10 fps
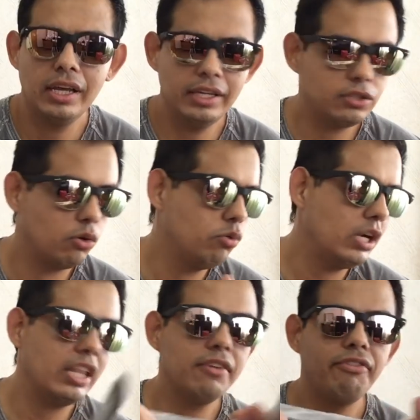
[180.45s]
es
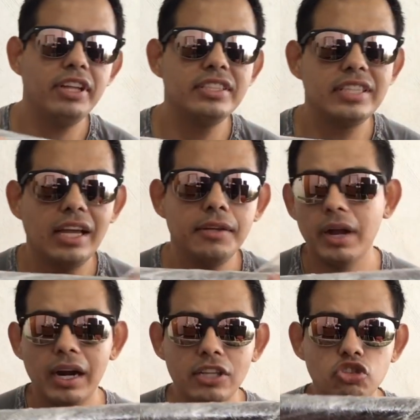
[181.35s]
una defensa
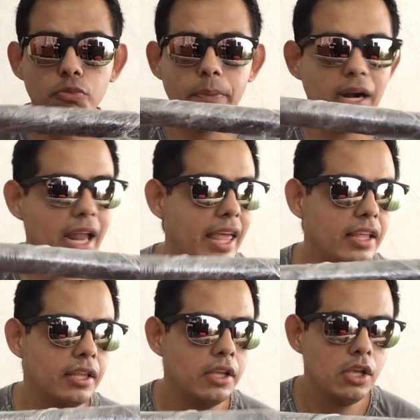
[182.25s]
para la Super
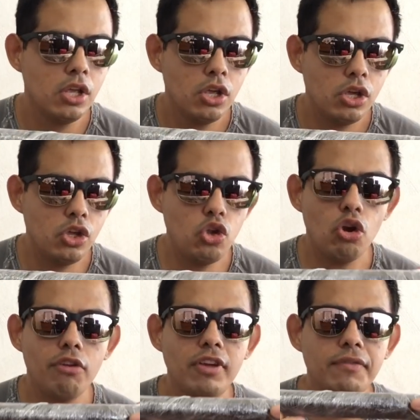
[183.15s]
Like y yo
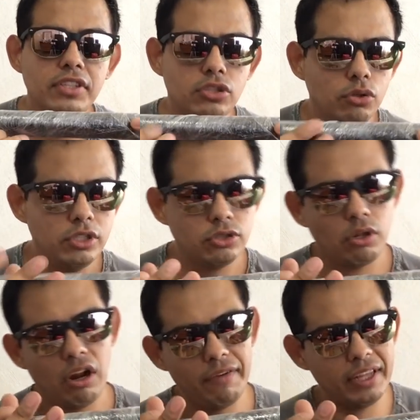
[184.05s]
no había visto
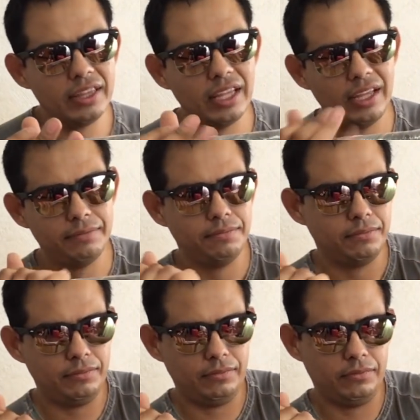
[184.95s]
esto a la venta
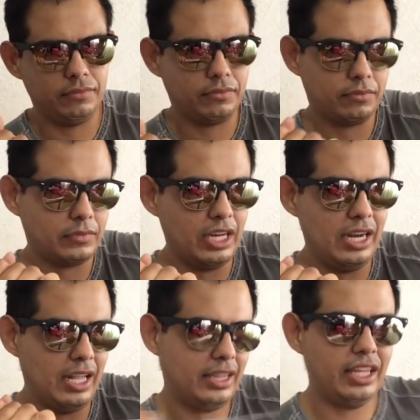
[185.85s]

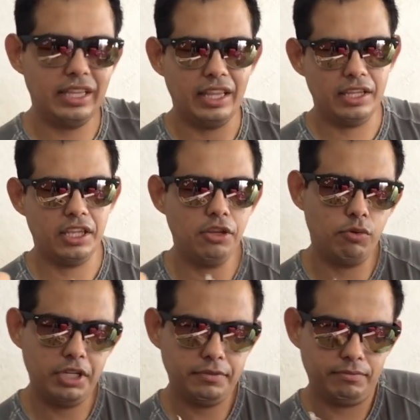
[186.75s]
en la tienda de
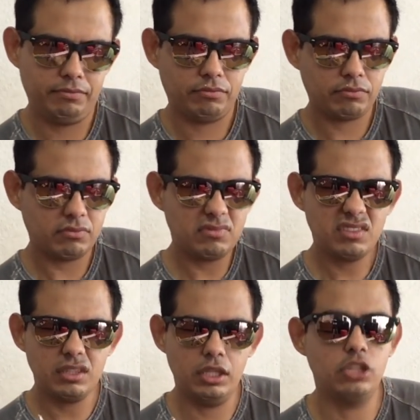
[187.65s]
Kiwi.
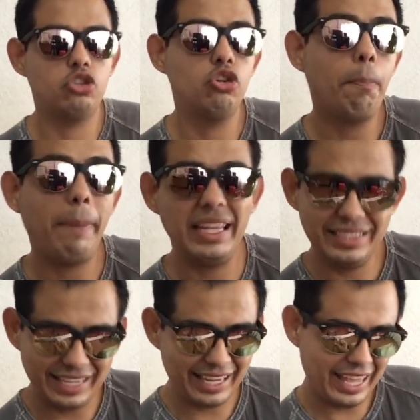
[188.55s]
De hecho, yo
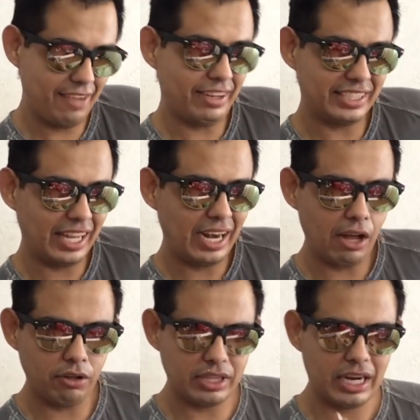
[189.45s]
pensé que iba a ser
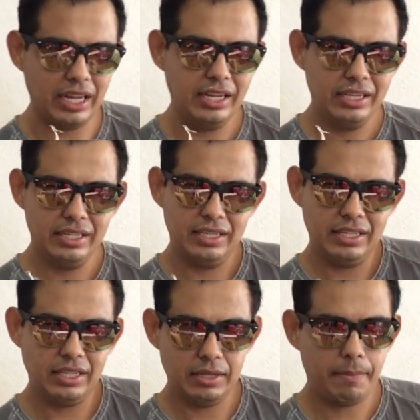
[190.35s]
la otra
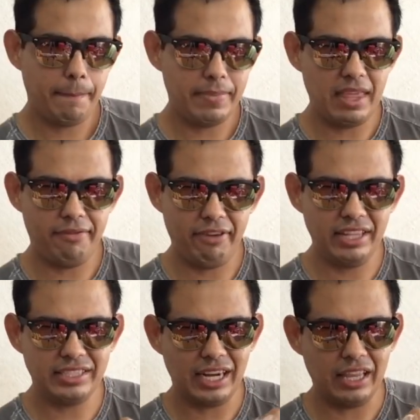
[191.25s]

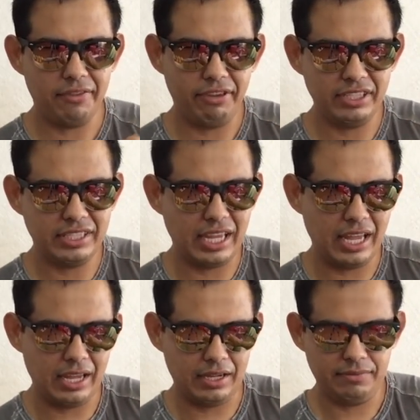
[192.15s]
defensa, la
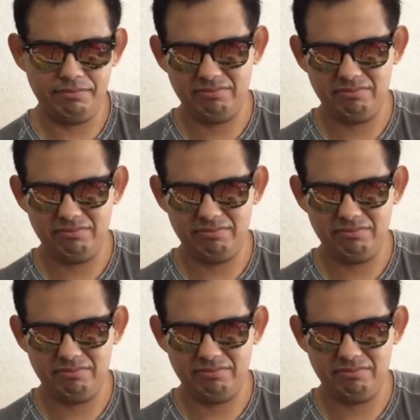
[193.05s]
defensa